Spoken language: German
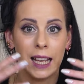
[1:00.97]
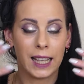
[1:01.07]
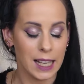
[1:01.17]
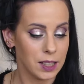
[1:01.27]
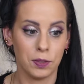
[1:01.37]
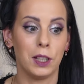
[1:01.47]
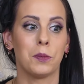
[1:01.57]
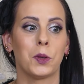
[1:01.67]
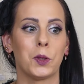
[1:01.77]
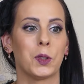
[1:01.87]
ganz vielen
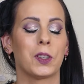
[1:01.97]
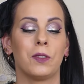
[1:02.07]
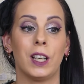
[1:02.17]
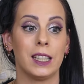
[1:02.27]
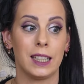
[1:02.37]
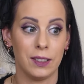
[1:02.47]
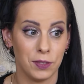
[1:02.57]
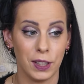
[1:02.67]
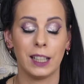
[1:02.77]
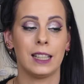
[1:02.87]
Produkten, weil ich die
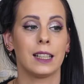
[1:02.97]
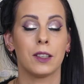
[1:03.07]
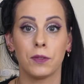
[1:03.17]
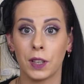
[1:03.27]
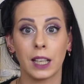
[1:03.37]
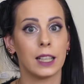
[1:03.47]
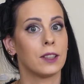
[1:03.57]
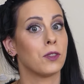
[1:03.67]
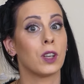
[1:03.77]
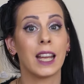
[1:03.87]
wirklich,
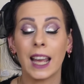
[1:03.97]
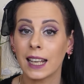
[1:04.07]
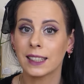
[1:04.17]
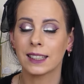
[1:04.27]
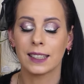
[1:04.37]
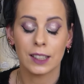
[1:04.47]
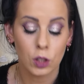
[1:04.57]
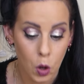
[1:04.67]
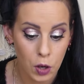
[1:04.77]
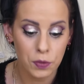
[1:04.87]
wirklich von Herzen
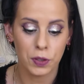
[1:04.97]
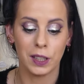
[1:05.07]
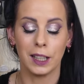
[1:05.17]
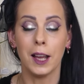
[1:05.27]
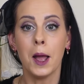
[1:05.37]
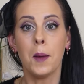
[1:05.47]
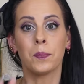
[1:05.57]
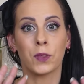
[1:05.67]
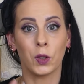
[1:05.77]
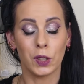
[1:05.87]
toll finde.
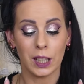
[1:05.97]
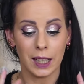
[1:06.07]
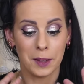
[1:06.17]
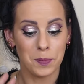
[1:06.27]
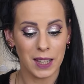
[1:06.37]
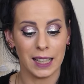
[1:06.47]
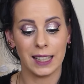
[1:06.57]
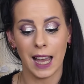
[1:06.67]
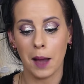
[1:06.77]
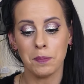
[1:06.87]
Und ähm,
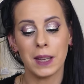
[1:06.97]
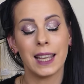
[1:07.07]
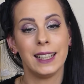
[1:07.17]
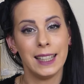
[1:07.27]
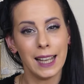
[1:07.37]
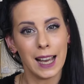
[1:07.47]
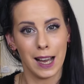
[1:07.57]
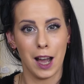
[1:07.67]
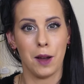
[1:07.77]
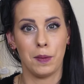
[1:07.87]
ich habe mir hier
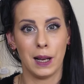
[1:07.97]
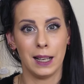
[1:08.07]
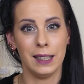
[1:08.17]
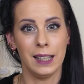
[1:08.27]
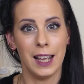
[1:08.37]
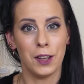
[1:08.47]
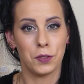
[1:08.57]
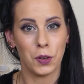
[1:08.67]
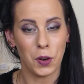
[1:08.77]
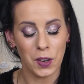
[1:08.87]
aber
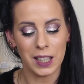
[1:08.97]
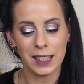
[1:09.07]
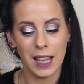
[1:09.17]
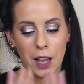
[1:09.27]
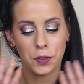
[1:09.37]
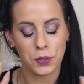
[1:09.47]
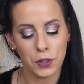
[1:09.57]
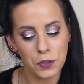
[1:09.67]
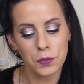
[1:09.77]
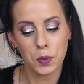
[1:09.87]
für euch
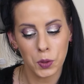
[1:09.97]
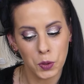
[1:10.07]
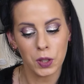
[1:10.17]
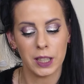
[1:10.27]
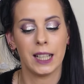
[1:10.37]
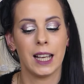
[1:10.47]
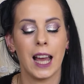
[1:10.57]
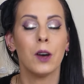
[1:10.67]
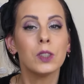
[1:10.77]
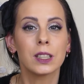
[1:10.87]
fünf Produkte
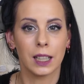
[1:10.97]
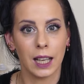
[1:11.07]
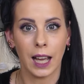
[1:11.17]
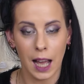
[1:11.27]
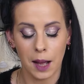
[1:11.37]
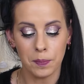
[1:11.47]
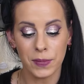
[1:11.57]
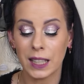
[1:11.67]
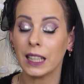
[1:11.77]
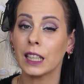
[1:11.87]

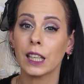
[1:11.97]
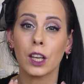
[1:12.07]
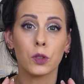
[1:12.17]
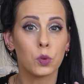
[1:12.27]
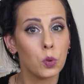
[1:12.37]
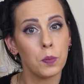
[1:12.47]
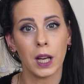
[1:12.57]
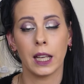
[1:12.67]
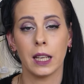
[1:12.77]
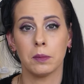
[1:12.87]
rausgekramt, die ich super
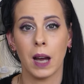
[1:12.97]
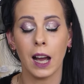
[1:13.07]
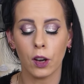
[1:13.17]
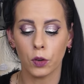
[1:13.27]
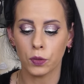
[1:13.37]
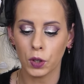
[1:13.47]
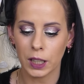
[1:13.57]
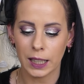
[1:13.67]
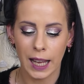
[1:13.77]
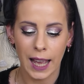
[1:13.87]
gerne mag und wo
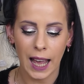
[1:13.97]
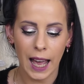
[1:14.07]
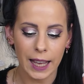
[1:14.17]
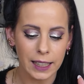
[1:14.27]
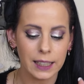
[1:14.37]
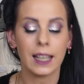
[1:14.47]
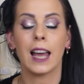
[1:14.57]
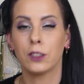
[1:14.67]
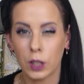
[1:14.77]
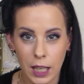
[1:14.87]
ich eigentlich,
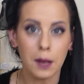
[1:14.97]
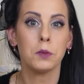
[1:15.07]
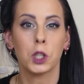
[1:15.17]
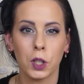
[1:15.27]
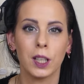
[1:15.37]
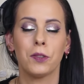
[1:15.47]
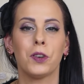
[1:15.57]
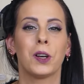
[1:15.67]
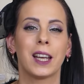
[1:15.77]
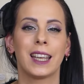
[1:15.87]
also ich habe schon
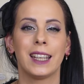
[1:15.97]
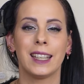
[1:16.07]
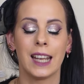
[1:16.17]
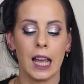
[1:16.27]
davon geredet,